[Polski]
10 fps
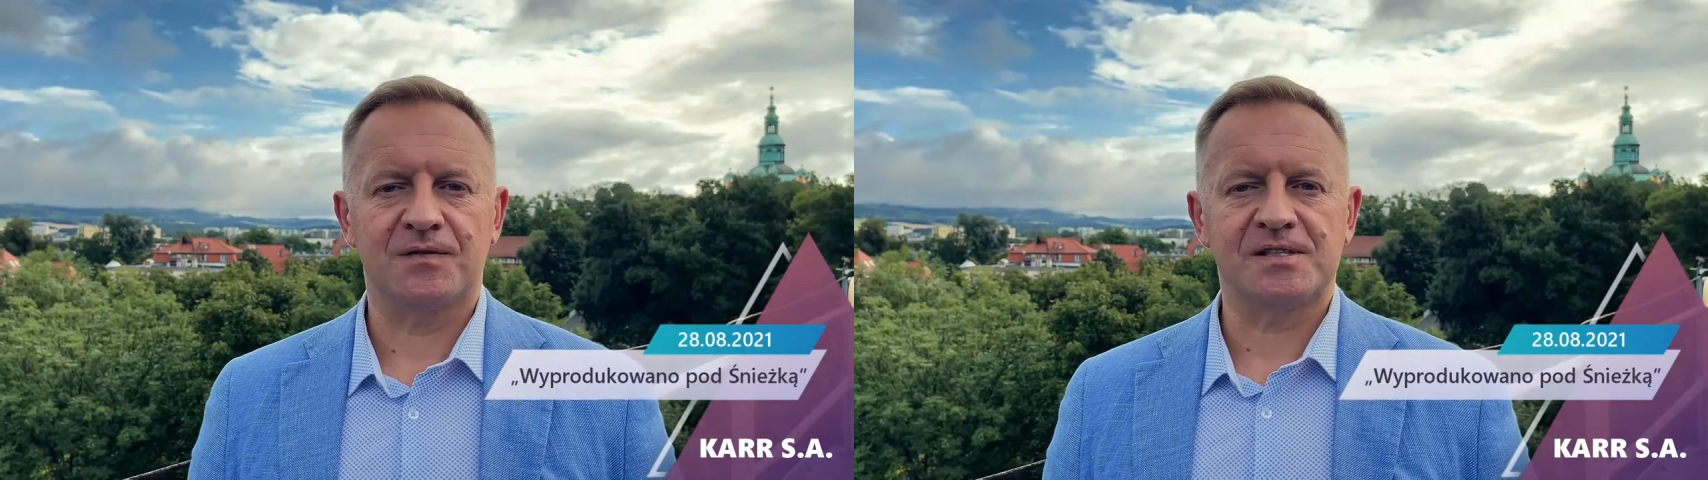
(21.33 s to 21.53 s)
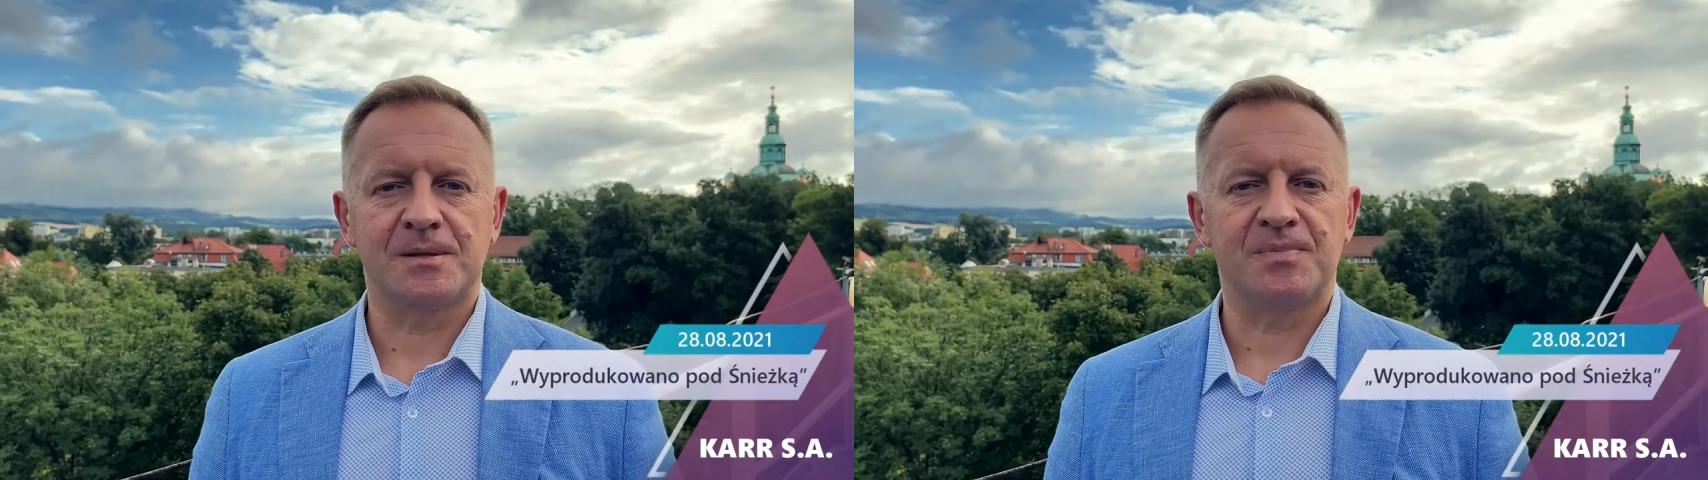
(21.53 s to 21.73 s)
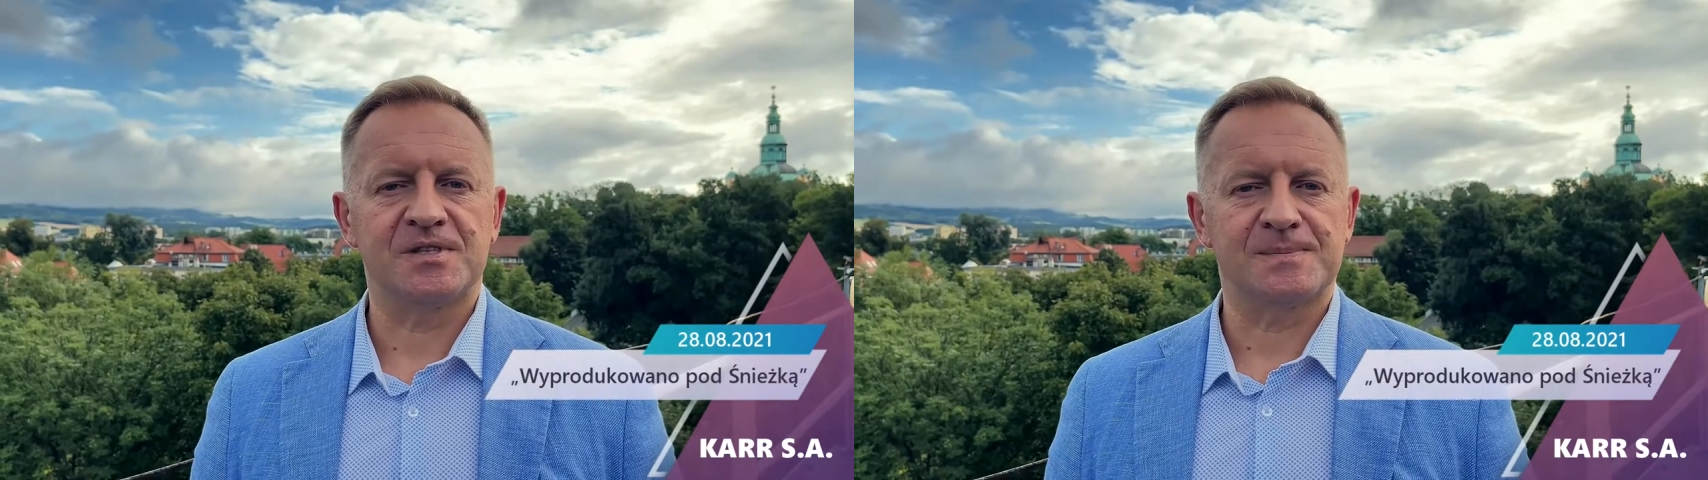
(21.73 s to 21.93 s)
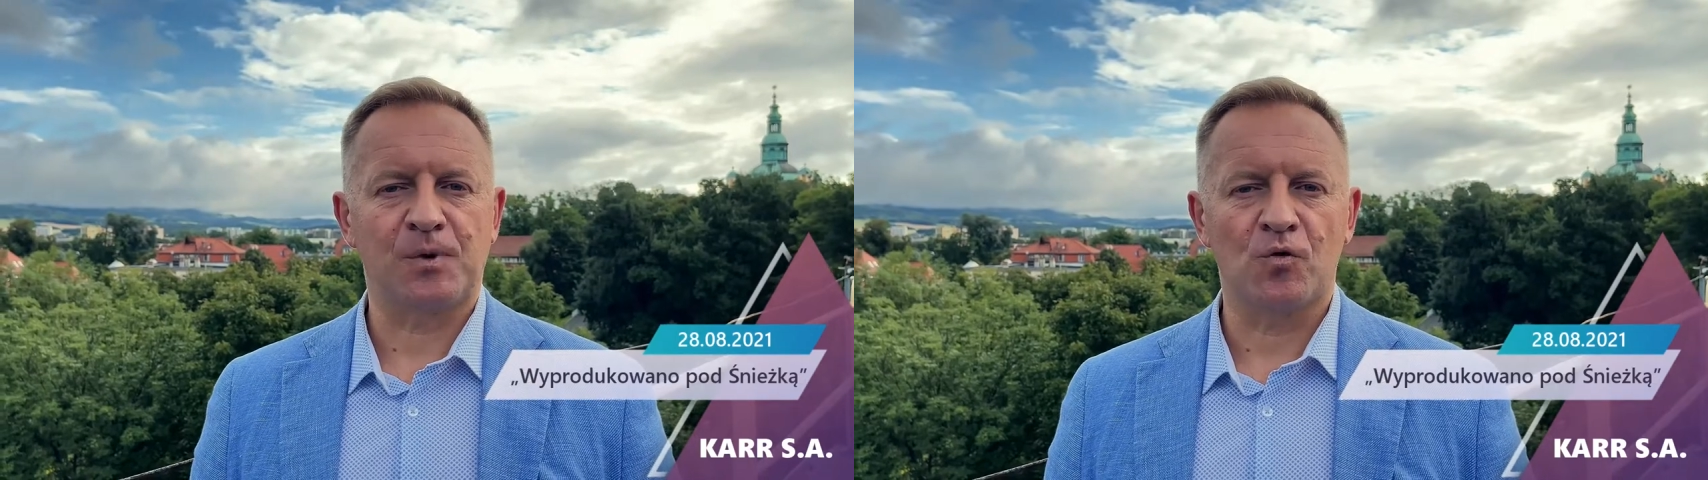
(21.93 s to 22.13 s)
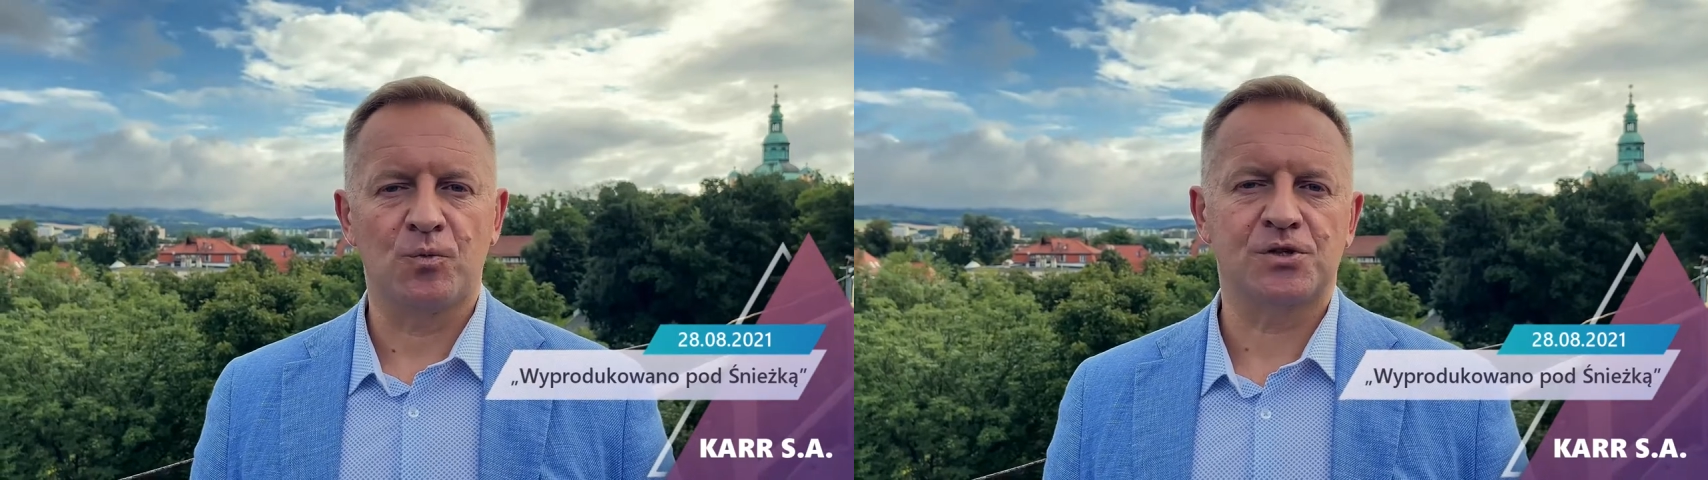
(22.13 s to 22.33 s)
występy zespołów